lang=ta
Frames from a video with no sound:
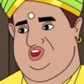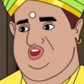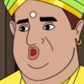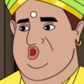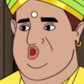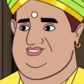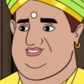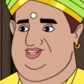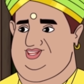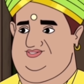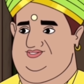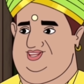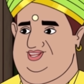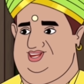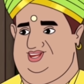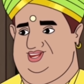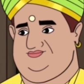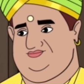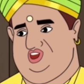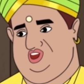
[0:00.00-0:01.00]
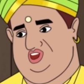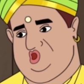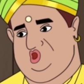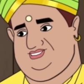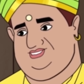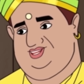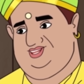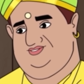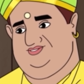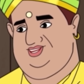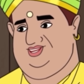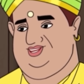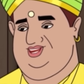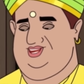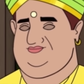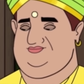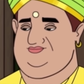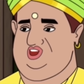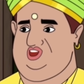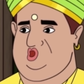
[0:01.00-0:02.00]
வயல்ல வந்த லாபத்தெல்லாம் கொண்டு வந்திருக்கியா